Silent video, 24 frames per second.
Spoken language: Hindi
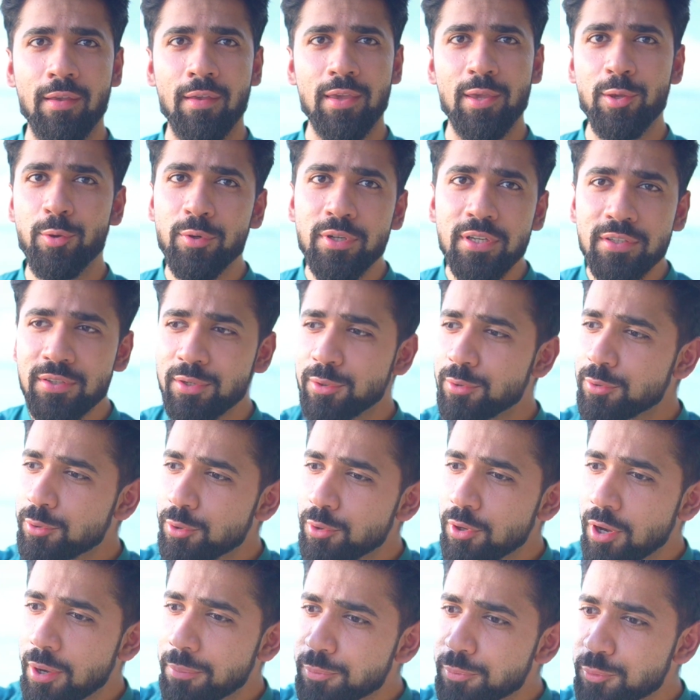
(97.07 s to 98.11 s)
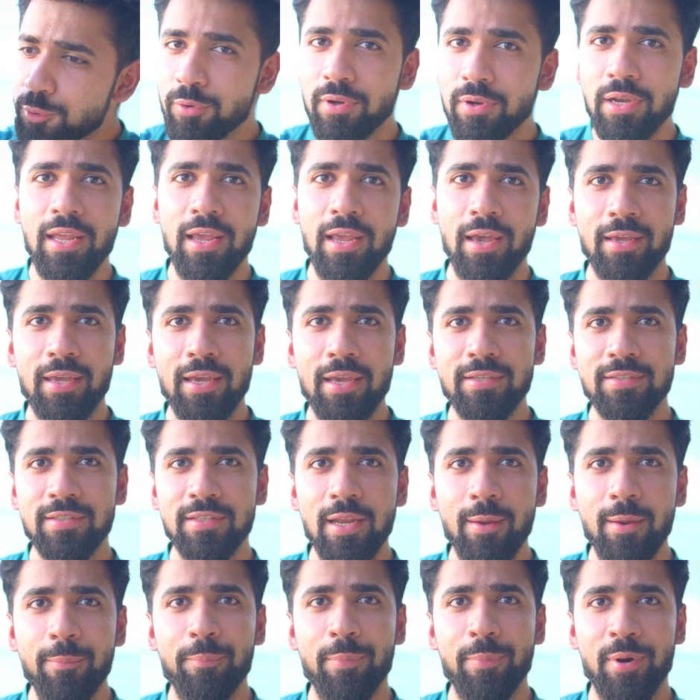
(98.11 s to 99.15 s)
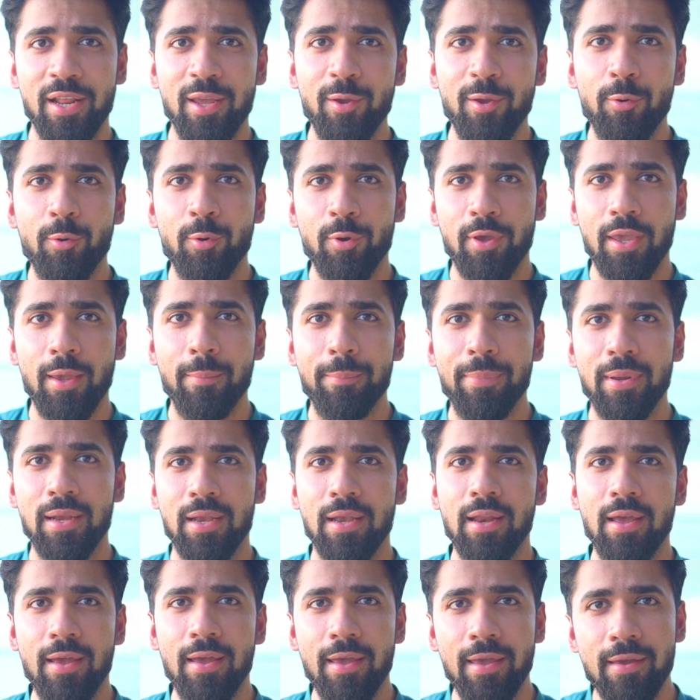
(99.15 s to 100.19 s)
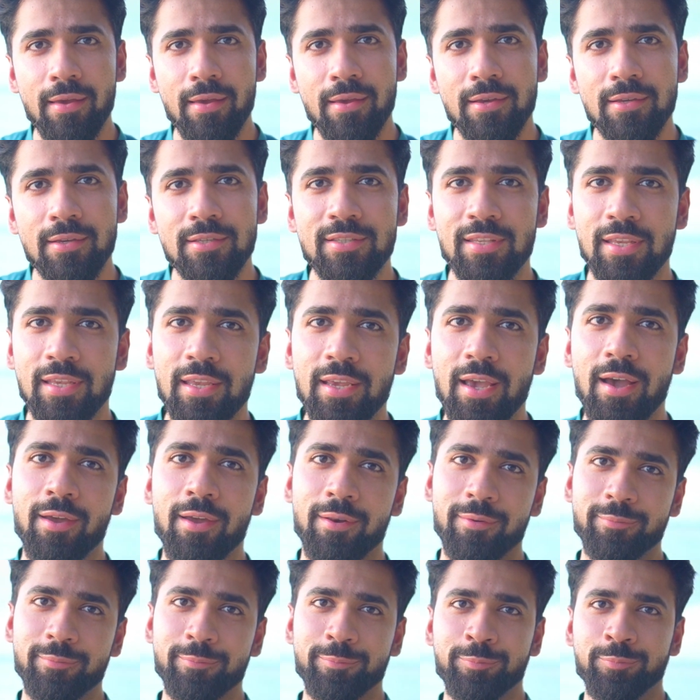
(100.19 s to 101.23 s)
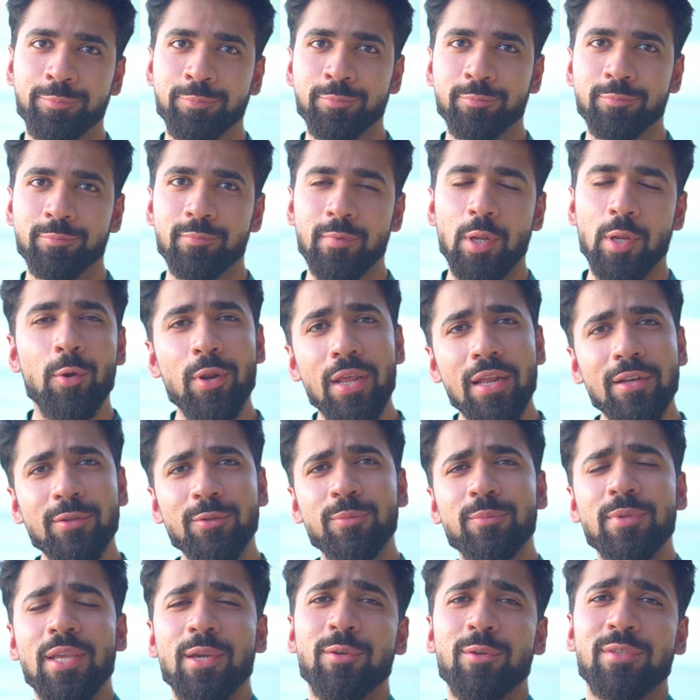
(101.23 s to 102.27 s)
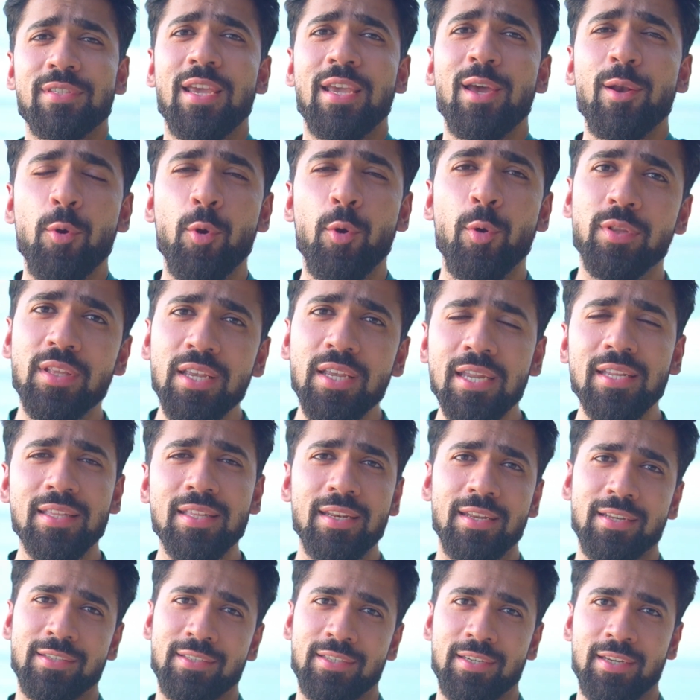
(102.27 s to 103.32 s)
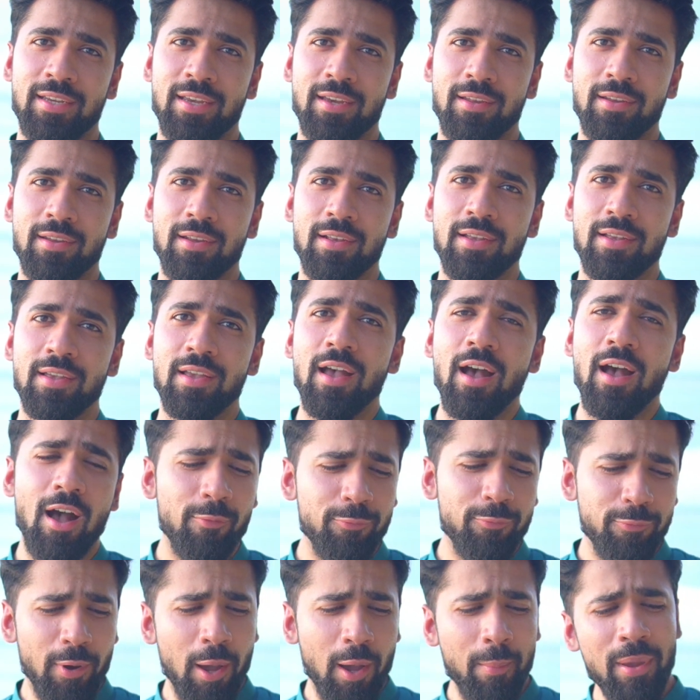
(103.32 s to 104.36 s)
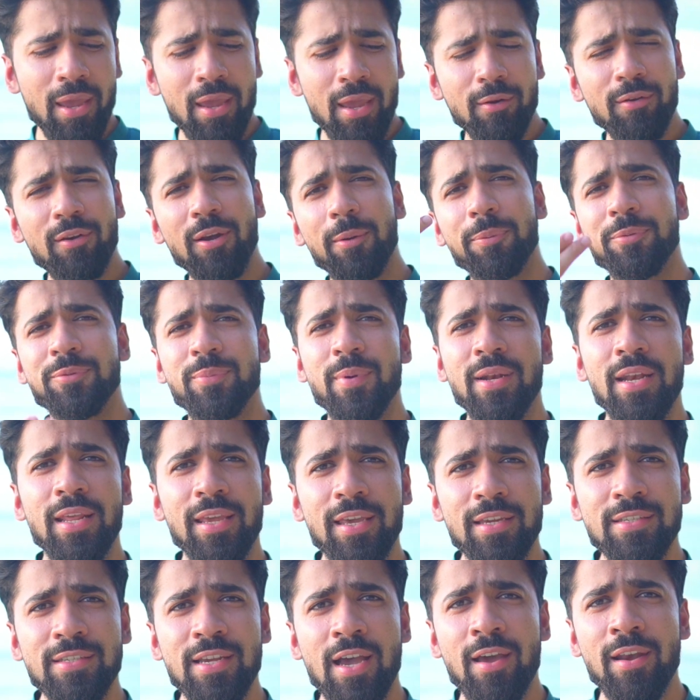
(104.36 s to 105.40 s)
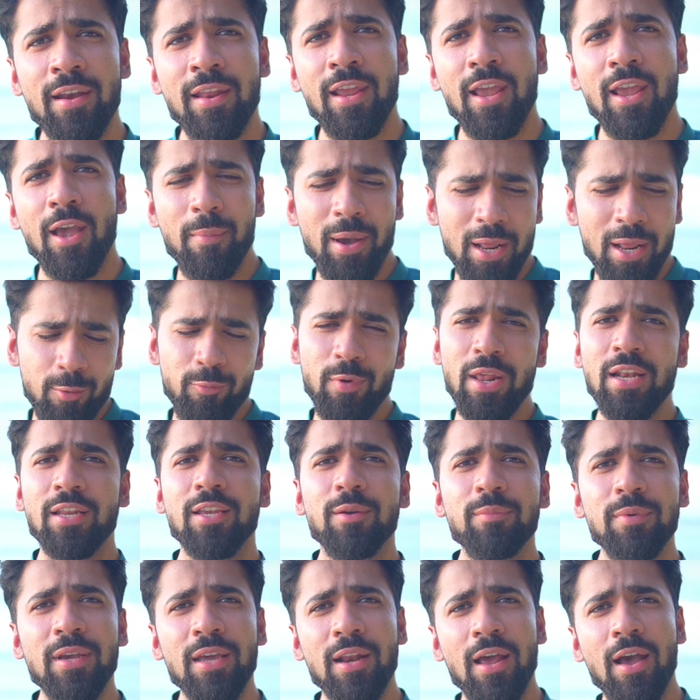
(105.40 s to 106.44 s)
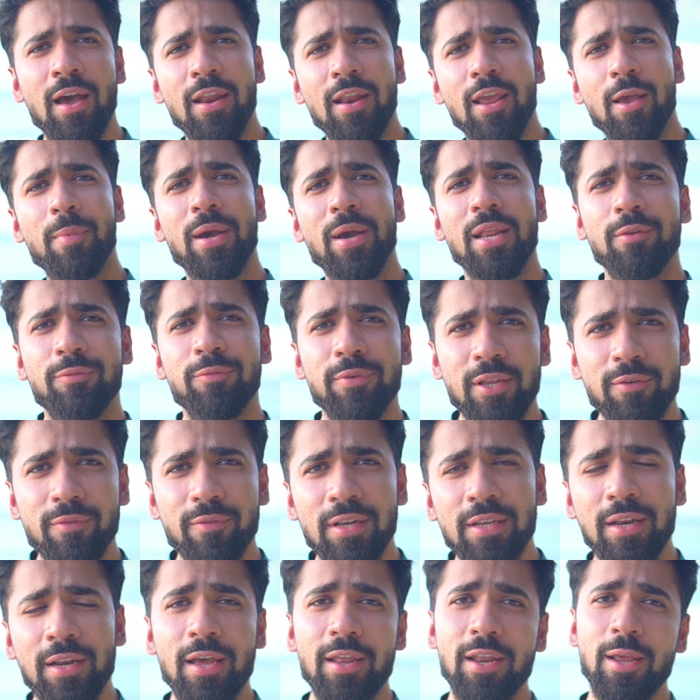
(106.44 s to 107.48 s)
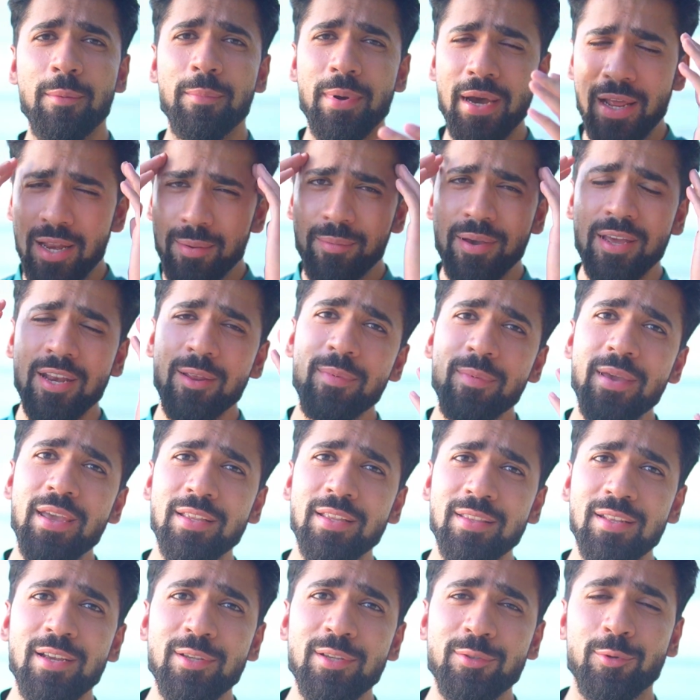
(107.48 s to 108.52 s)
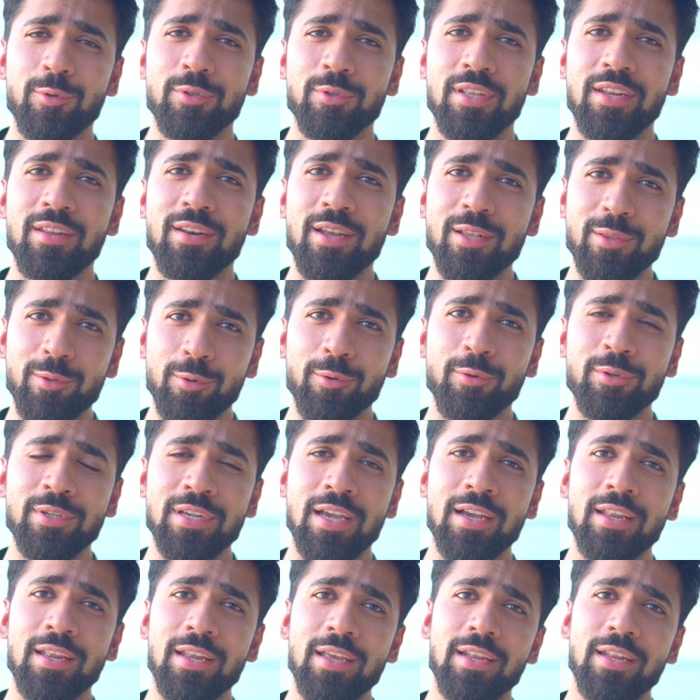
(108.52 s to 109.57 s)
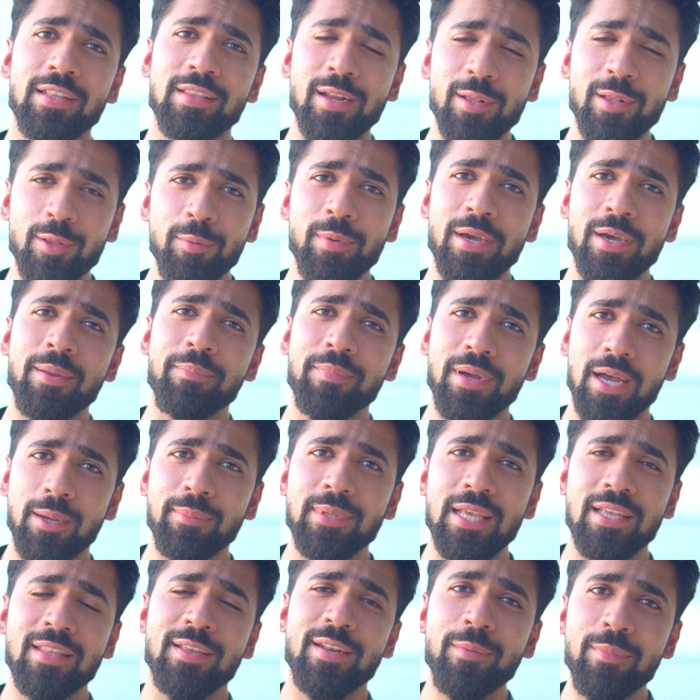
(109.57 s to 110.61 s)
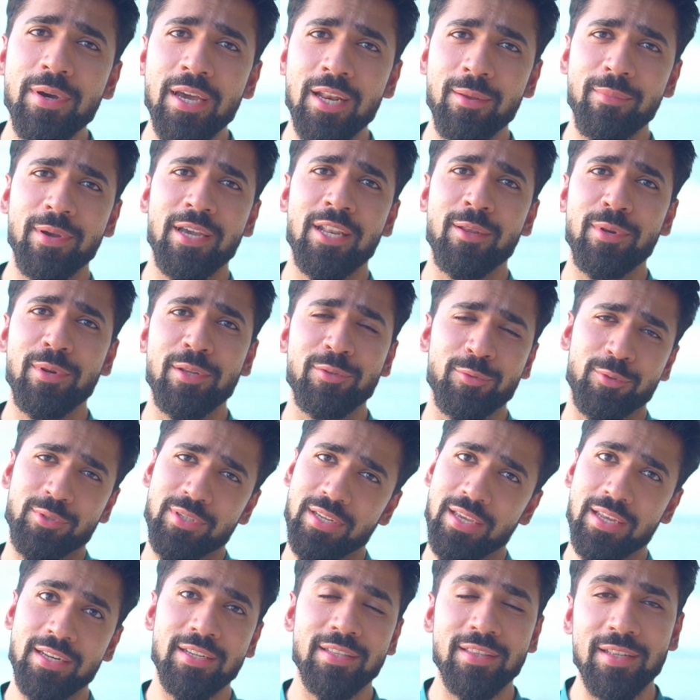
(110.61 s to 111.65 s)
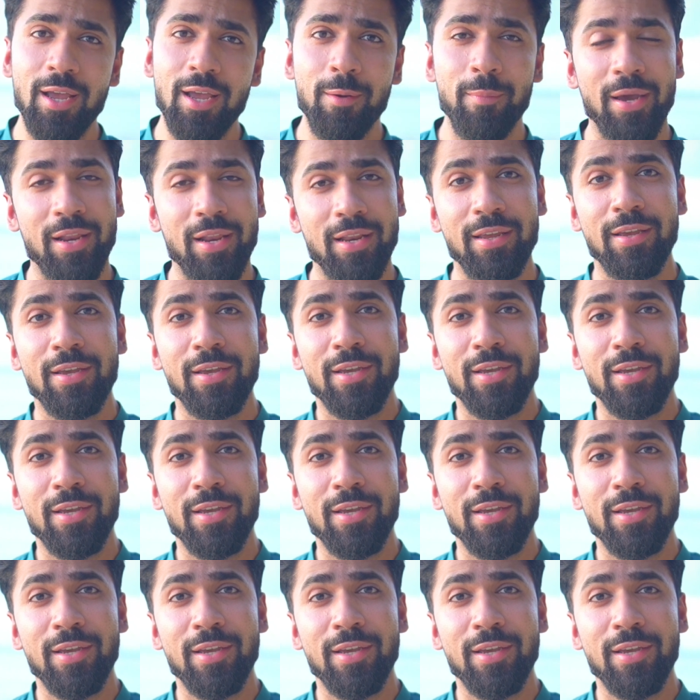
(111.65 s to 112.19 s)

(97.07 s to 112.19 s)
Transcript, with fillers: कि यू ने उसको अब चुन लिया है कि इसने बड़े होके बनना है सी और यार तुम देखो सी होते कितने अच्छे यार हमें ट्रिप्स में लेके जा रहे हैं हमारी वेलकम करा रहे हैं हमारी फेयरवेल करा रहे हैं हमारे बारे में इतना सोच रहे रातों को जाग रहे यार इतना तो हमारे बाप दादा ने हमारे बारे में नहीं सोचा यार जितना हमारे